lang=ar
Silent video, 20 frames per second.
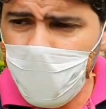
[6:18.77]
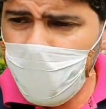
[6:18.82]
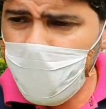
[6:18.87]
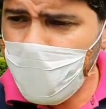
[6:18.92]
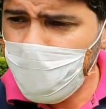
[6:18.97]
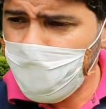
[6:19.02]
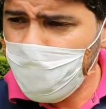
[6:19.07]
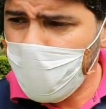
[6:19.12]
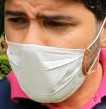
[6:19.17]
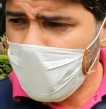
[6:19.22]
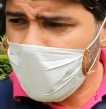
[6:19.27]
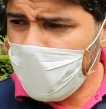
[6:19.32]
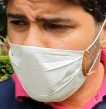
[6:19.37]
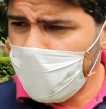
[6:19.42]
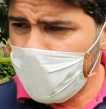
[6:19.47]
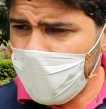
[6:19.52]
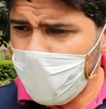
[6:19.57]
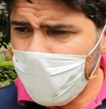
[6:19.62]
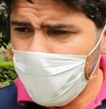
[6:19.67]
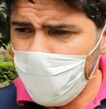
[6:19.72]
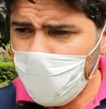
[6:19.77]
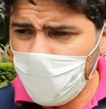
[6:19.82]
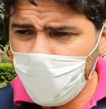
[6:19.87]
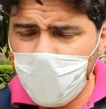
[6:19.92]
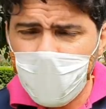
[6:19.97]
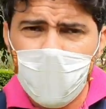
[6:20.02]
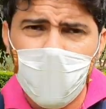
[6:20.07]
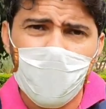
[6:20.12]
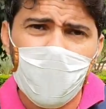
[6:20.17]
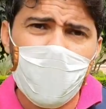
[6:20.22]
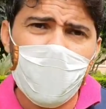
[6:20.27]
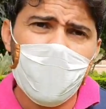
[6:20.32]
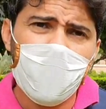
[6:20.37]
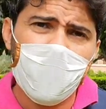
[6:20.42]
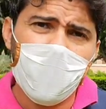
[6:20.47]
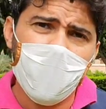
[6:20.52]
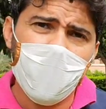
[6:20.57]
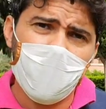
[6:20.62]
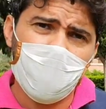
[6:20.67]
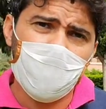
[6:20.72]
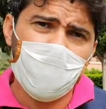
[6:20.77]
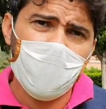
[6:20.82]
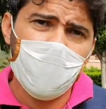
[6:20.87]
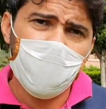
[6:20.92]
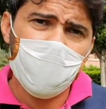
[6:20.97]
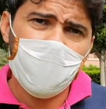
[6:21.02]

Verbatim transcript: يجب ان ان يطرح فيه نقاش